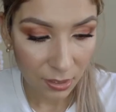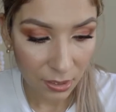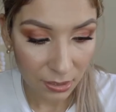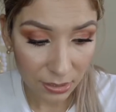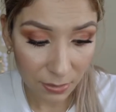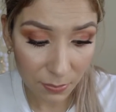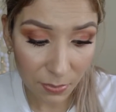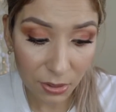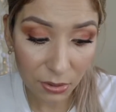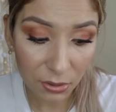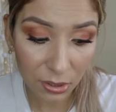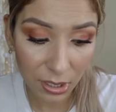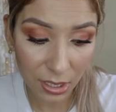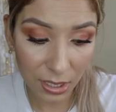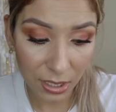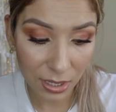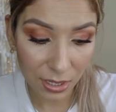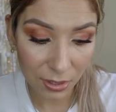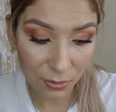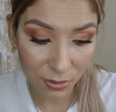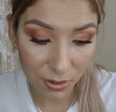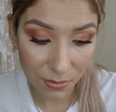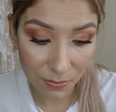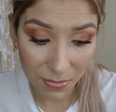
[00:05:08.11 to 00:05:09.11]
Este me lo
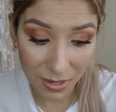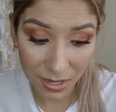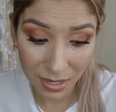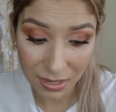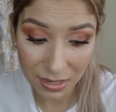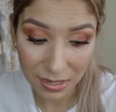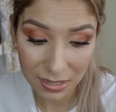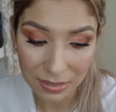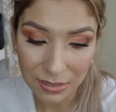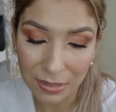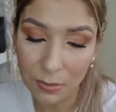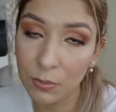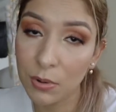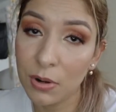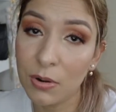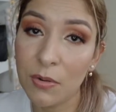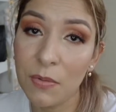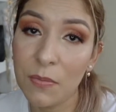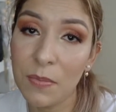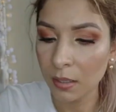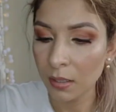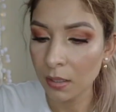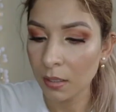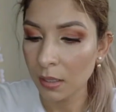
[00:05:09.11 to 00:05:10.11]
regalaron y me encanta. Bueno,
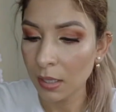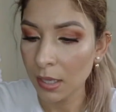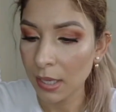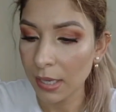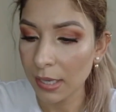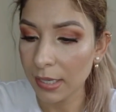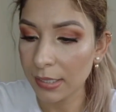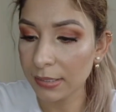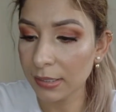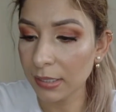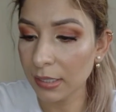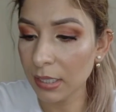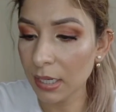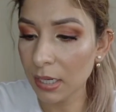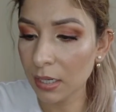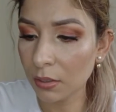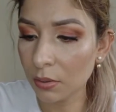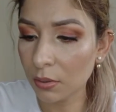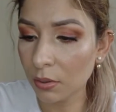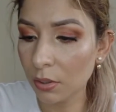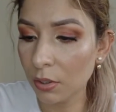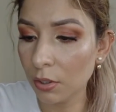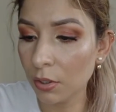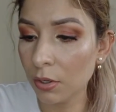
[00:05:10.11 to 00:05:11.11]
me es en
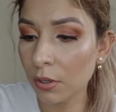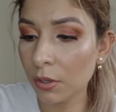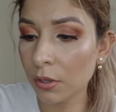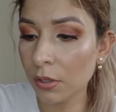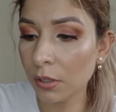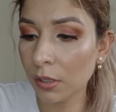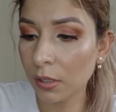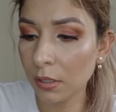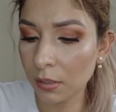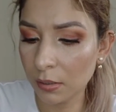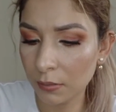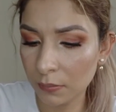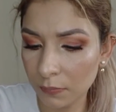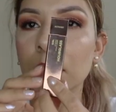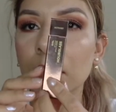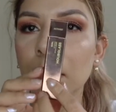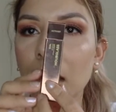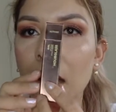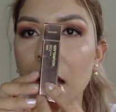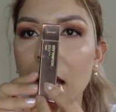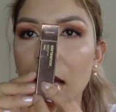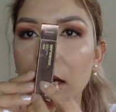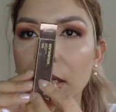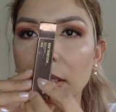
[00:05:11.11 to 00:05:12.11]
el color
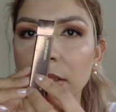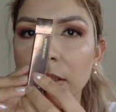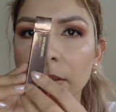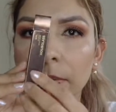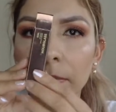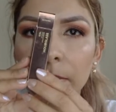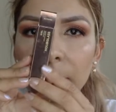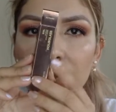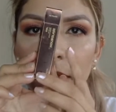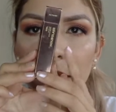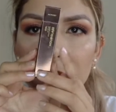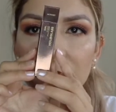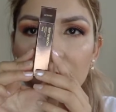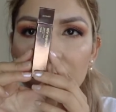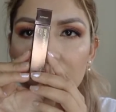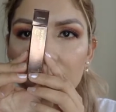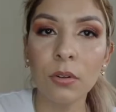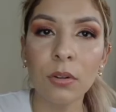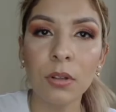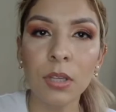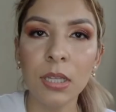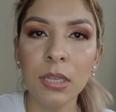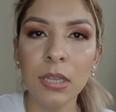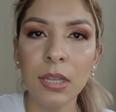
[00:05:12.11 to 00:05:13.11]
Activist
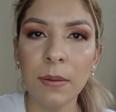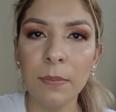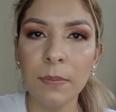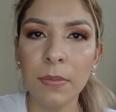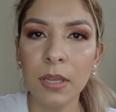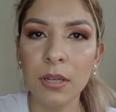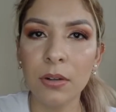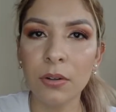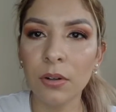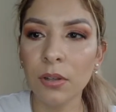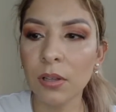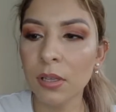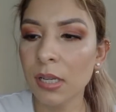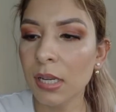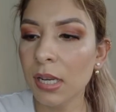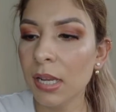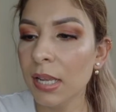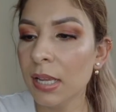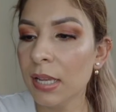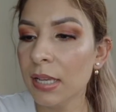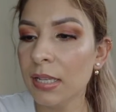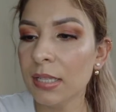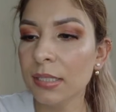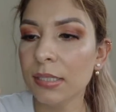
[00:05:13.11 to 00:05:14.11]
y también
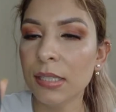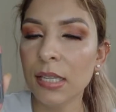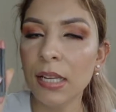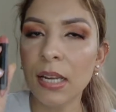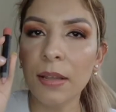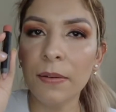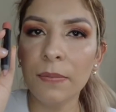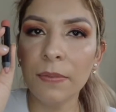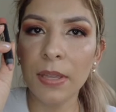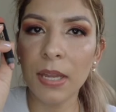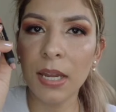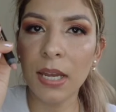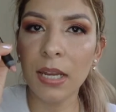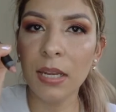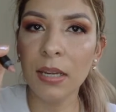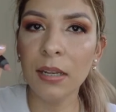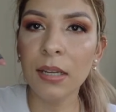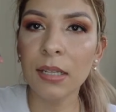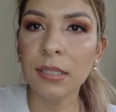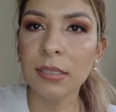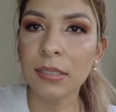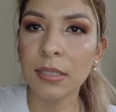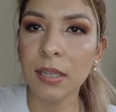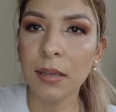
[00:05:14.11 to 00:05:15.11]
ordené este
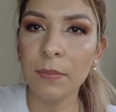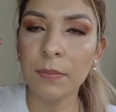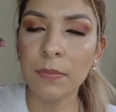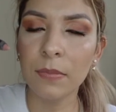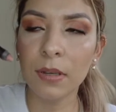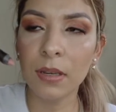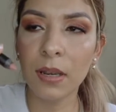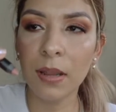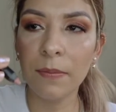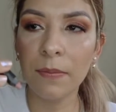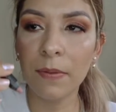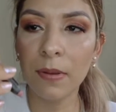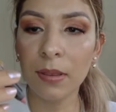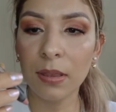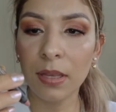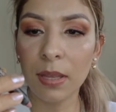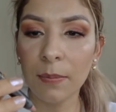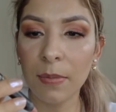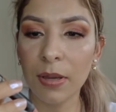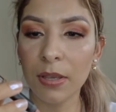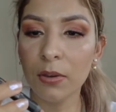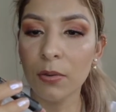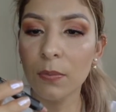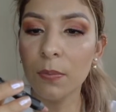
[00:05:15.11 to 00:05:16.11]
labial en
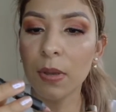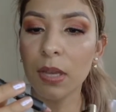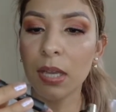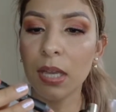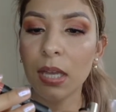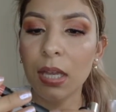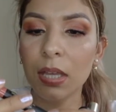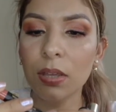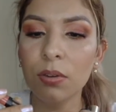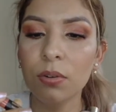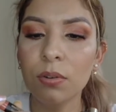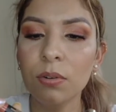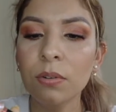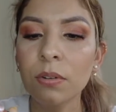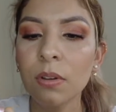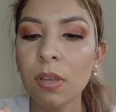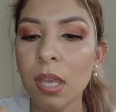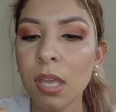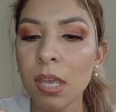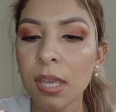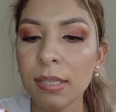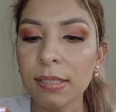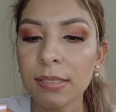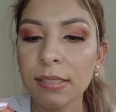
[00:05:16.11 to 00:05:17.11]
tamaño pequeño.
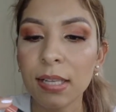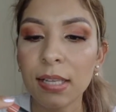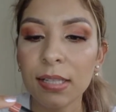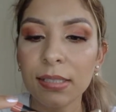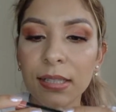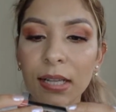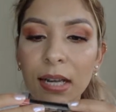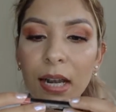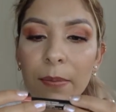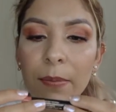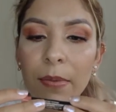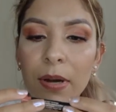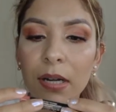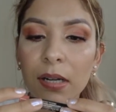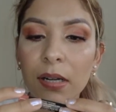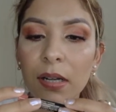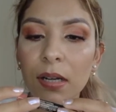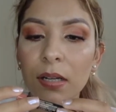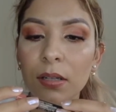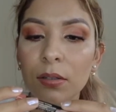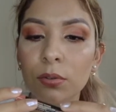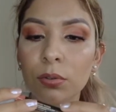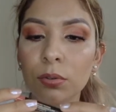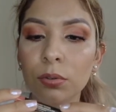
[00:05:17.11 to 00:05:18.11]
Es de la
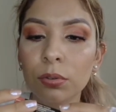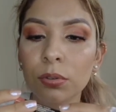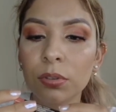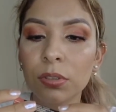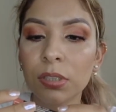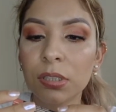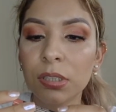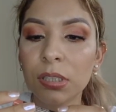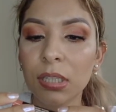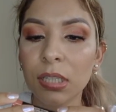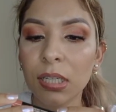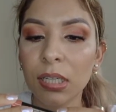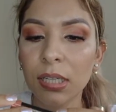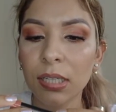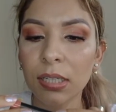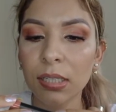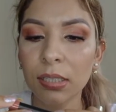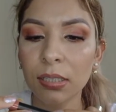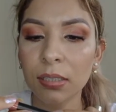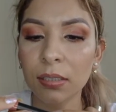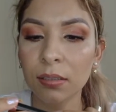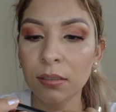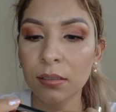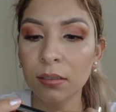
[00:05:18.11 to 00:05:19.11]
marca Nude Stick.